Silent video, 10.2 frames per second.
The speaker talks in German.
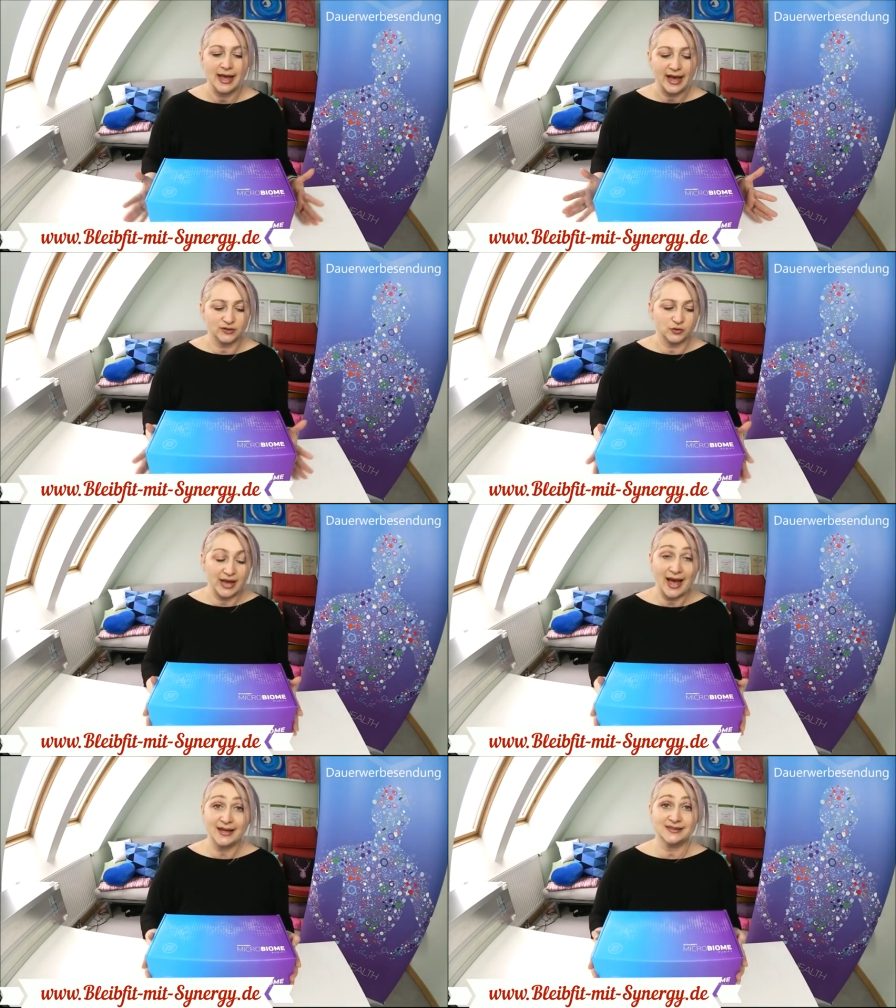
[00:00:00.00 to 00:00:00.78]
Also
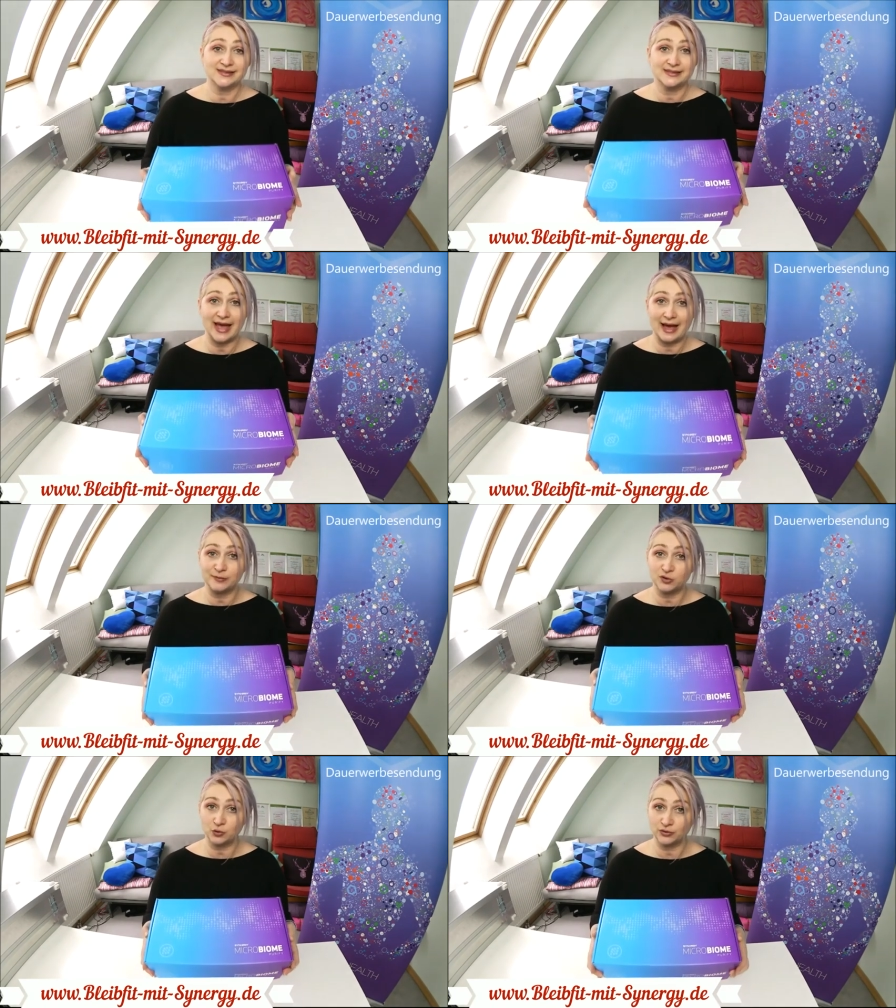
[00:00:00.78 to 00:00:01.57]
ja, es ist eine
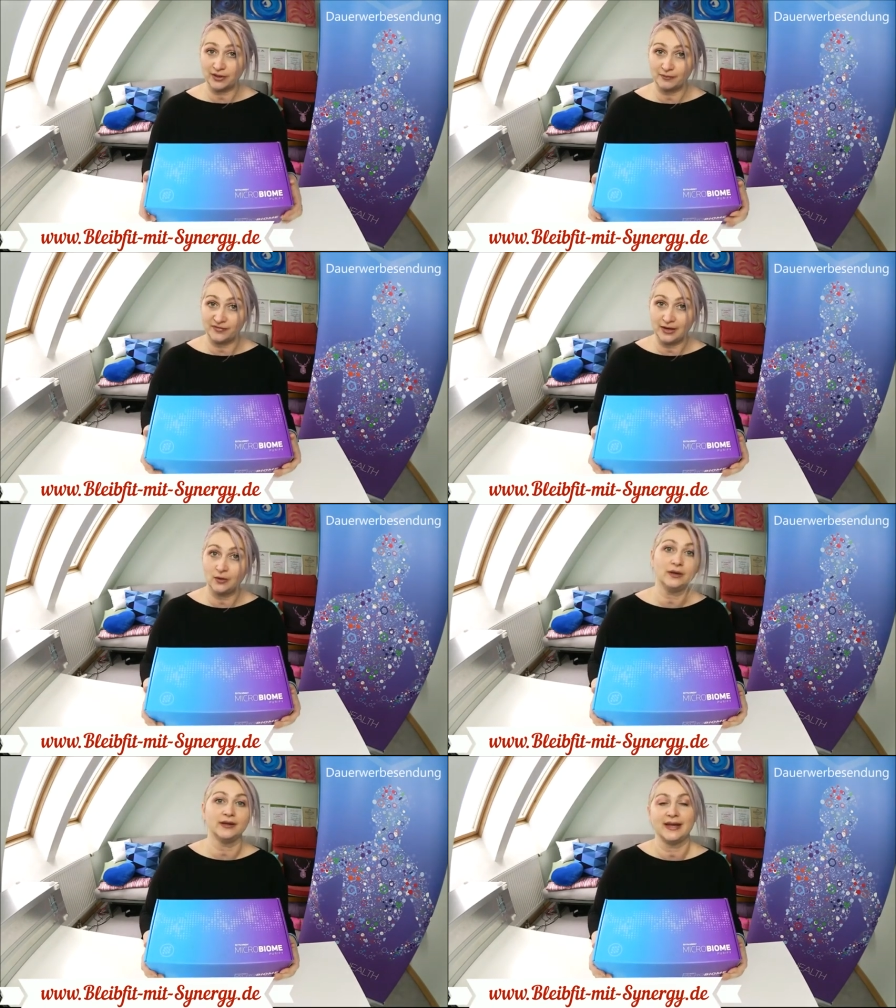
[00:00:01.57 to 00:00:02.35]
absolute
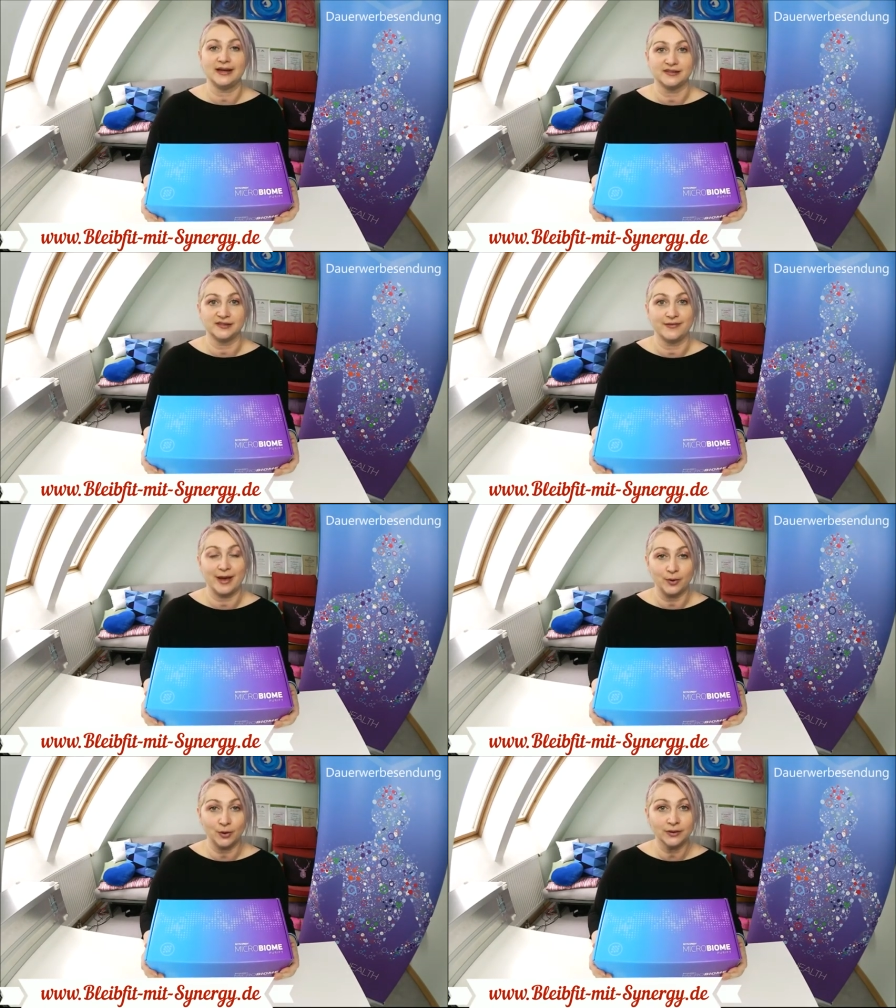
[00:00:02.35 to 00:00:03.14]
Empfehlung, ja, es ist
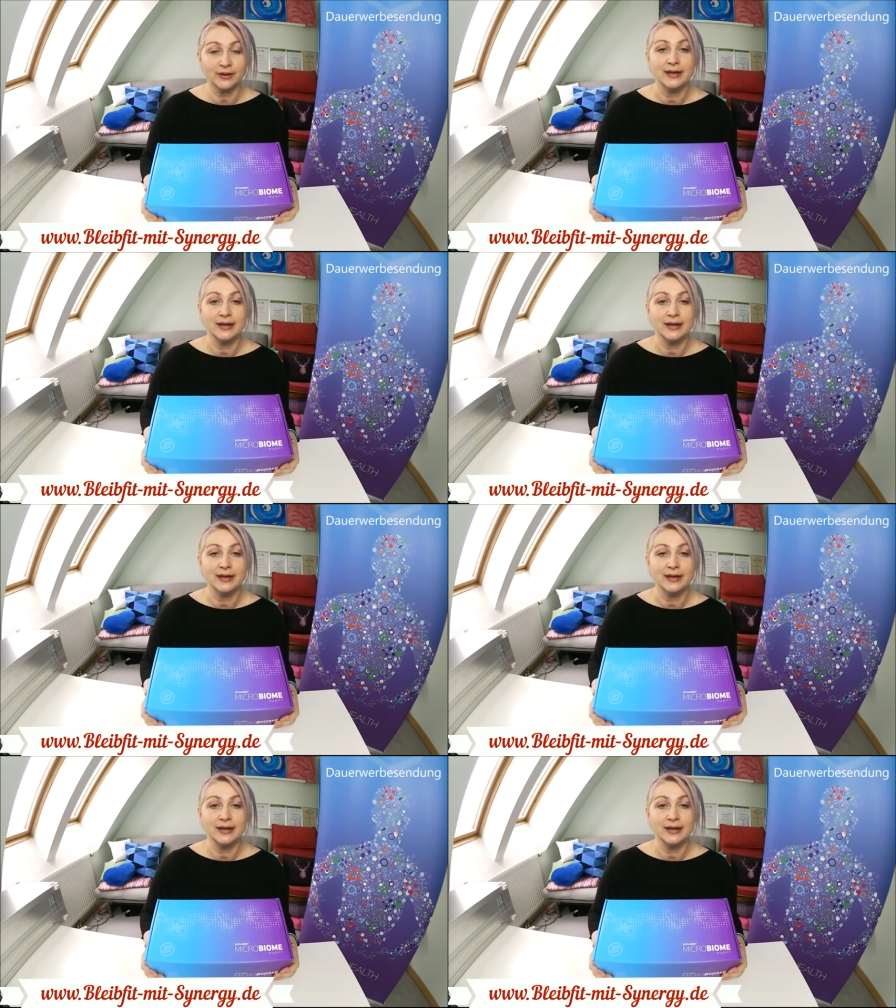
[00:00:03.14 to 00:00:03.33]
Werbung,